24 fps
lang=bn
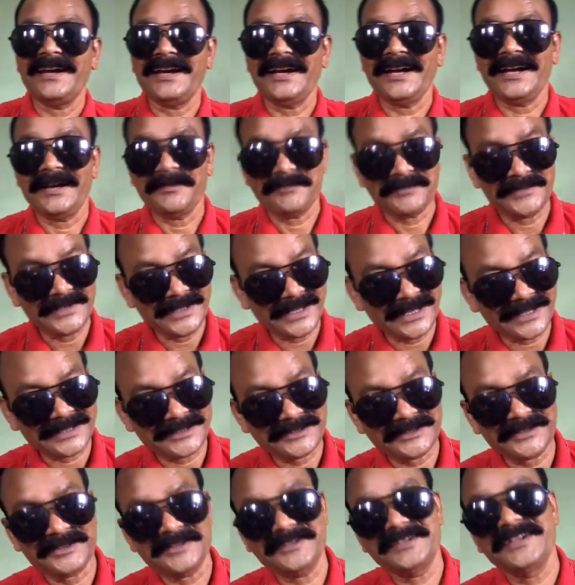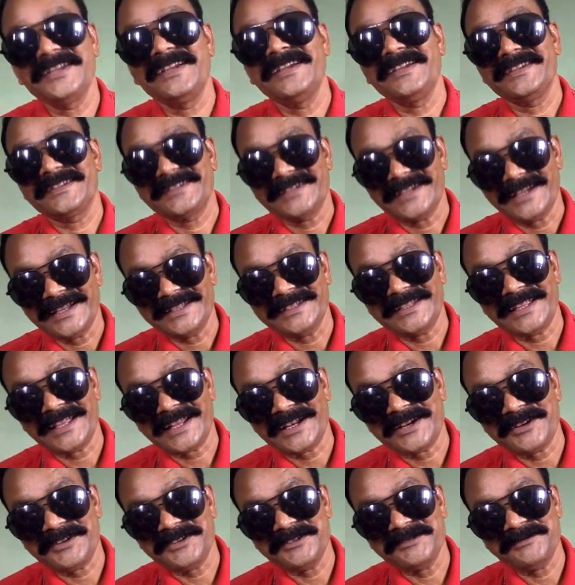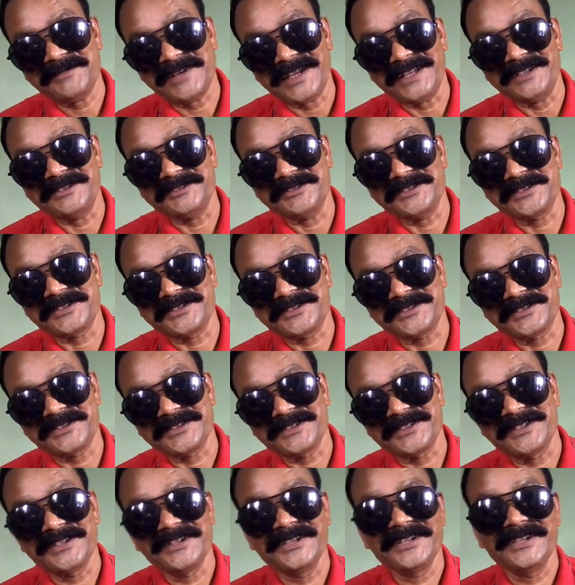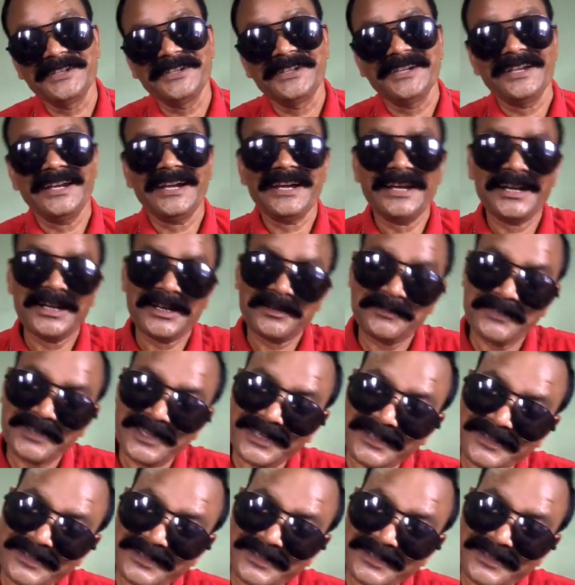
আমি একজন সাধারণ মানুষ আমার